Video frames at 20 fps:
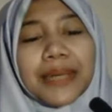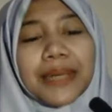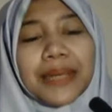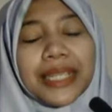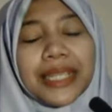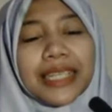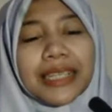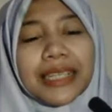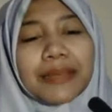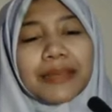
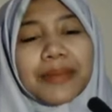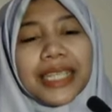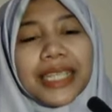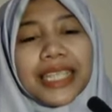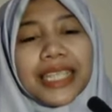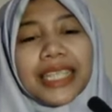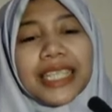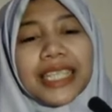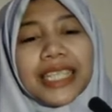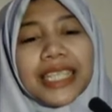
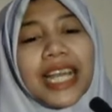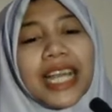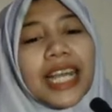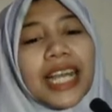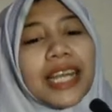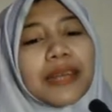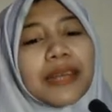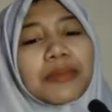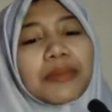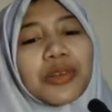partikel-partikel ini
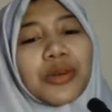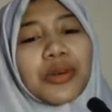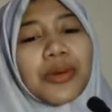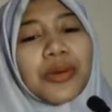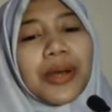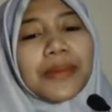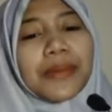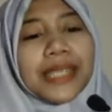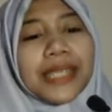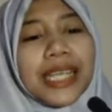akan
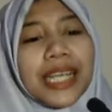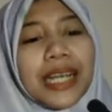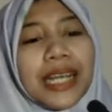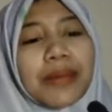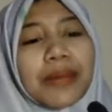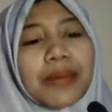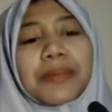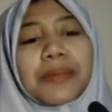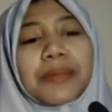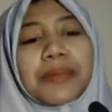menguap
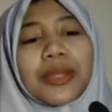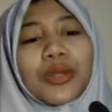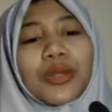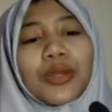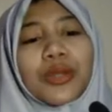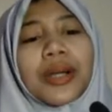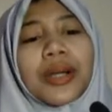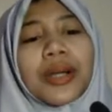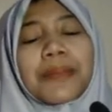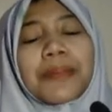sehingga
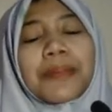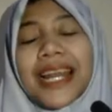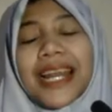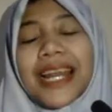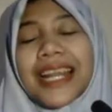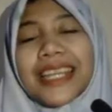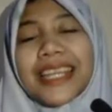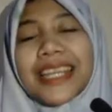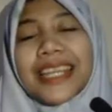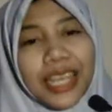membentuk
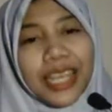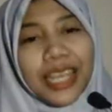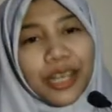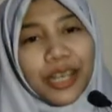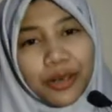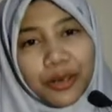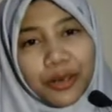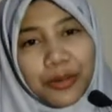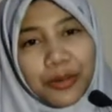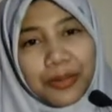kepala dan
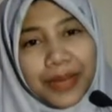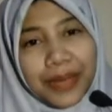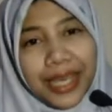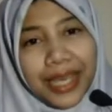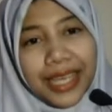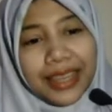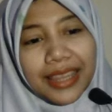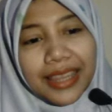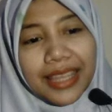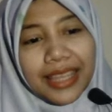ekor
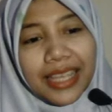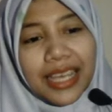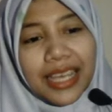komet.